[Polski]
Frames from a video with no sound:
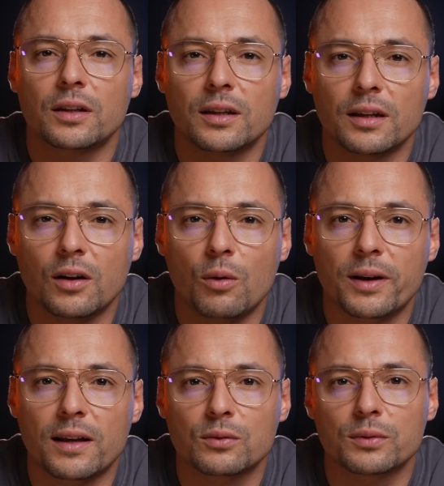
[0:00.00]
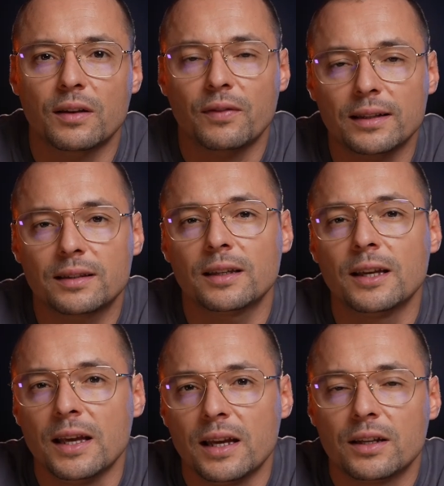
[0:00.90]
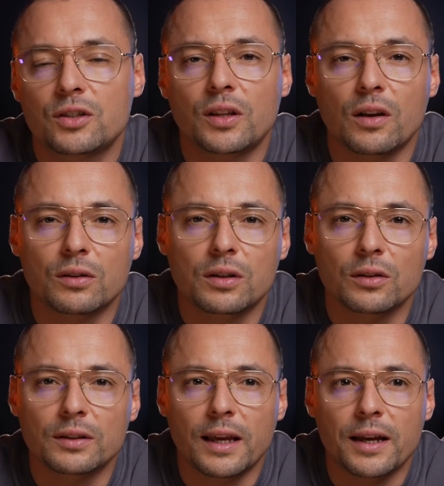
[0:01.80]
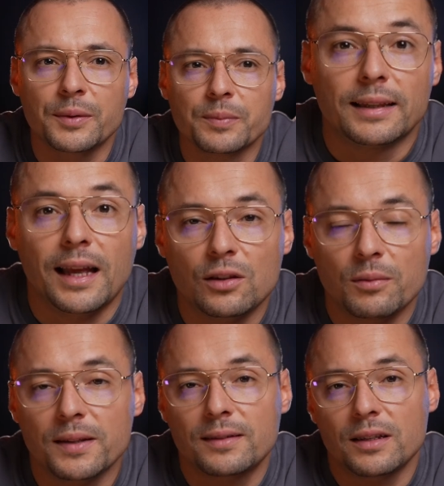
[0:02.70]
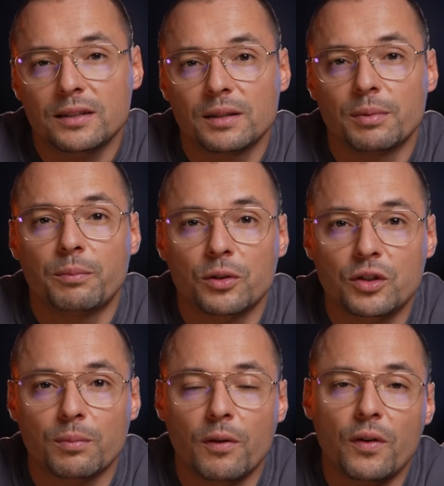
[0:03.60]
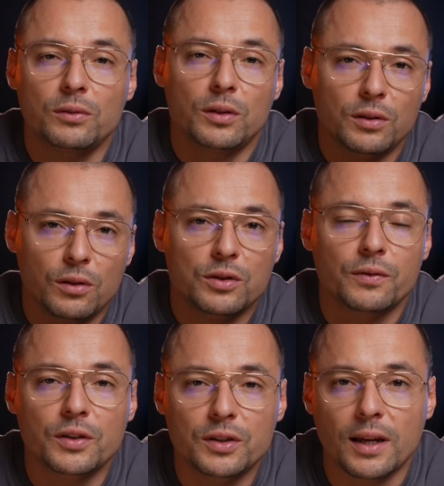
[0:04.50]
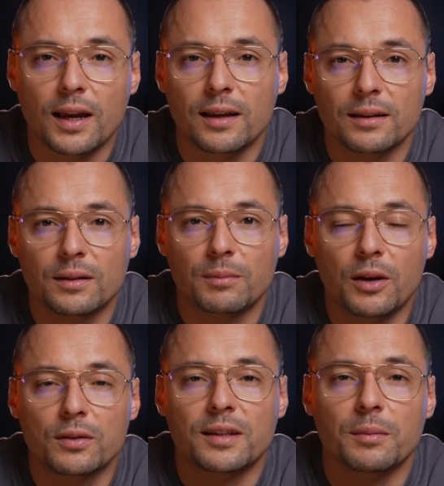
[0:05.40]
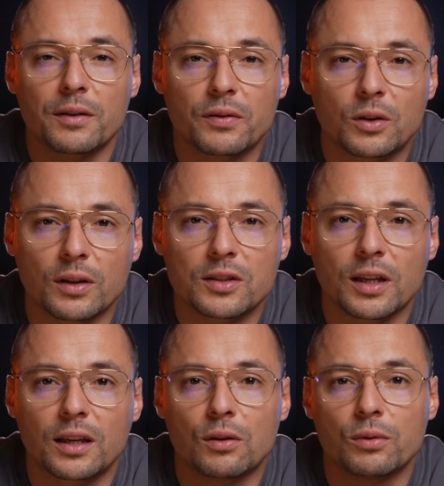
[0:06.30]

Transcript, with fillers: e, obrazu z awaty czterokrotnie. Natomiast jeśli bym potrzebował, no to oczywiście mając zamiar wykonać takie